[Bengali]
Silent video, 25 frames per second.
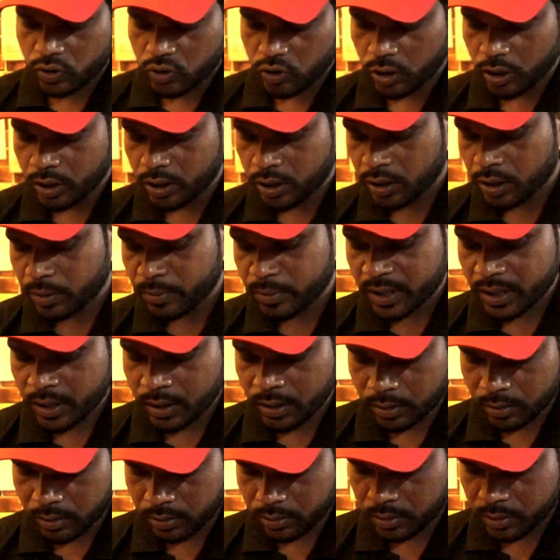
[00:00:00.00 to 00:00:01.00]
ছয় রকমের
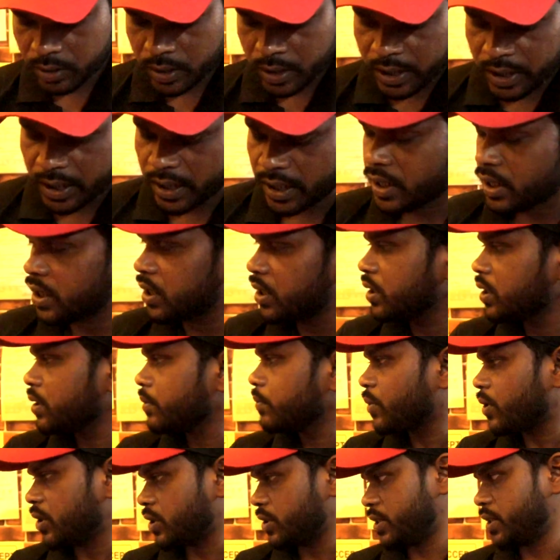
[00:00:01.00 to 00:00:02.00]
ইডলি
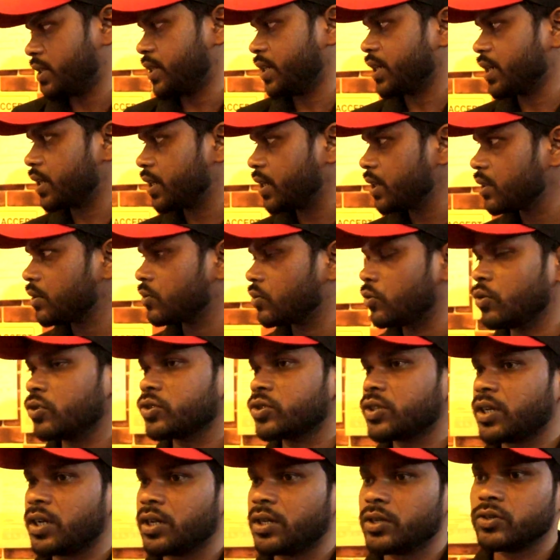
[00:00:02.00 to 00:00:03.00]
পাওয়া যায় এখানে
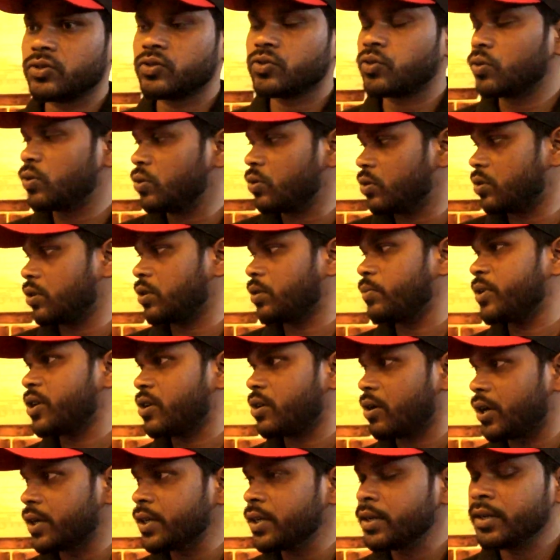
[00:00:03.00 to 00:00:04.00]
আচ্ছা। ষোলো রকমের
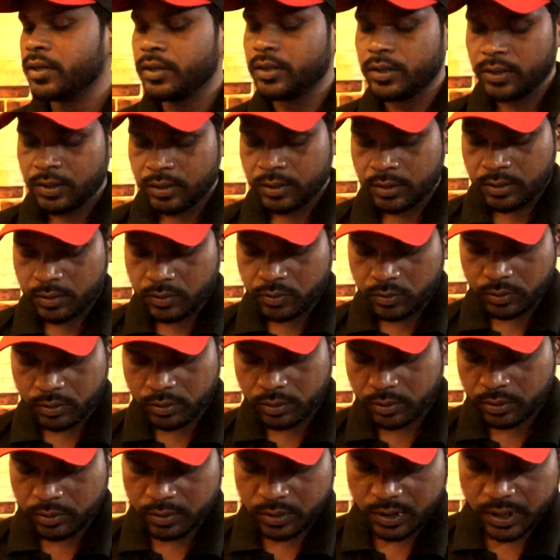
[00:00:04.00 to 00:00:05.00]
হয় তো
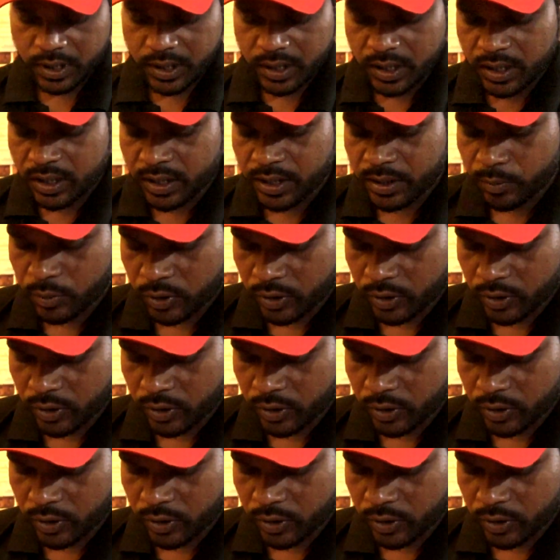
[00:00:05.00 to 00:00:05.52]
ইডলির